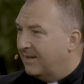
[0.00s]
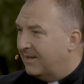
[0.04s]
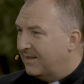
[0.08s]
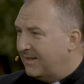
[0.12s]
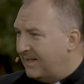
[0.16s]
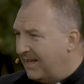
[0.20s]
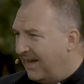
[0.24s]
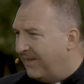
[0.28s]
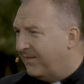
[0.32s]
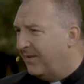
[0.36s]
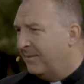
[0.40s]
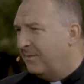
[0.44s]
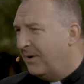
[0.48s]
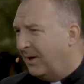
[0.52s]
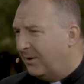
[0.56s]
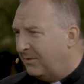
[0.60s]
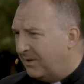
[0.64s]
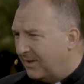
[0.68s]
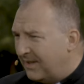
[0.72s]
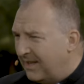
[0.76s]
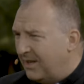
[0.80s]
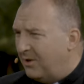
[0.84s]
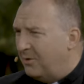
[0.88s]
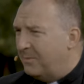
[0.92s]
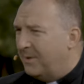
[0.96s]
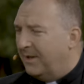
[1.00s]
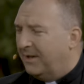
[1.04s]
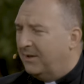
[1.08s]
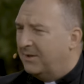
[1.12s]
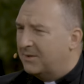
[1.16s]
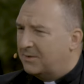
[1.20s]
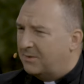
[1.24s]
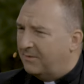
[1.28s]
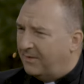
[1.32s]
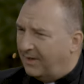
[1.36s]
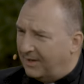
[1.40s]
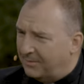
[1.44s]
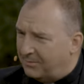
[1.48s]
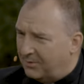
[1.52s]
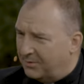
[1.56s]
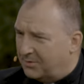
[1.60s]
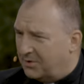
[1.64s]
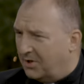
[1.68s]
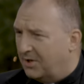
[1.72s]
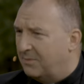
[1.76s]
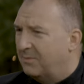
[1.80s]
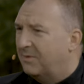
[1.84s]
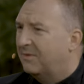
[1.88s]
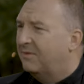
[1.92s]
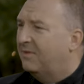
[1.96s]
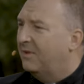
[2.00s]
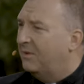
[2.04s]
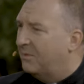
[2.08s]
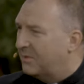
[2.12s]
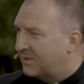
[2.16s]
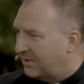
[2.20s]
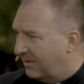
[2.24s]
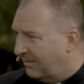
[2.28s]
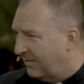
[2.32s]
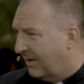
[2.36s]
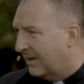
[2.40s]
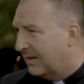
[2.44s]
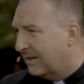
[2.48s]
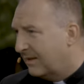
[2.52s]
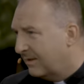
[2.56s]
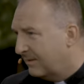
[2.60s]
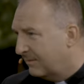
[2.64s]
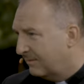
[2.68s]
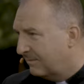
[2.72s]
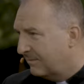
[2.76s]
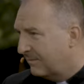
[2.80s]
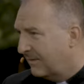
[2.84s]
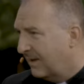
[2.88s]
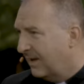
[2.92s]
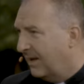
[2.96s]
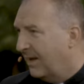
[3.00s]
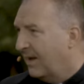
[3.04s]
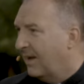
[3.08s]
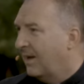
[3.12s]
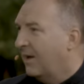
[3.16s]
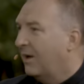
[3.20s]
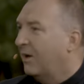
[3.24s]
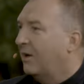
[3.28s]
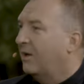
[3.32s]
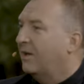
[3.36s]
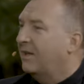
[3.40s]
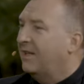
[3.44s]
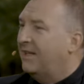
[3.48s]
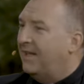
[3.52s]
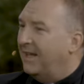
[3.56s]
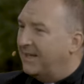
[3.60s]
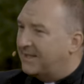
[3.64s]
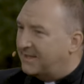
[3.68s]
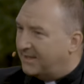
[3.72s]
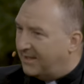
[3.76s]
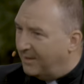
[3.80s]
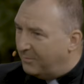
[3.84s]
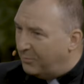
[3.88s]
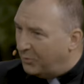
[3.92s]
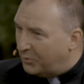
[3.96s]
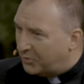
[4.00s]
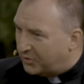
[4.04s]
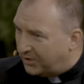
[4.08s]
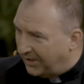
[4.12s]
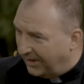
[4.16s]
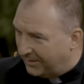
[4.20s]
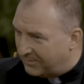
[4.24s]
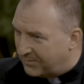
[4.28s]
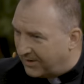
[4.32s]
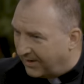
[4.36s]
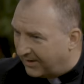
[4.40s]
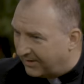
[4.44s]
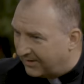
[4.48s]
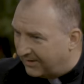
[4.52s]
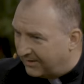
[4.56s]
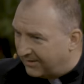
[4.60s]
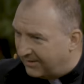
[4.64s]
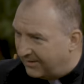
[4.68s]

nie wiem, akurat nie lubię tego słowa, ale użyjmy, wyluzowany. No. Jestem u siebie.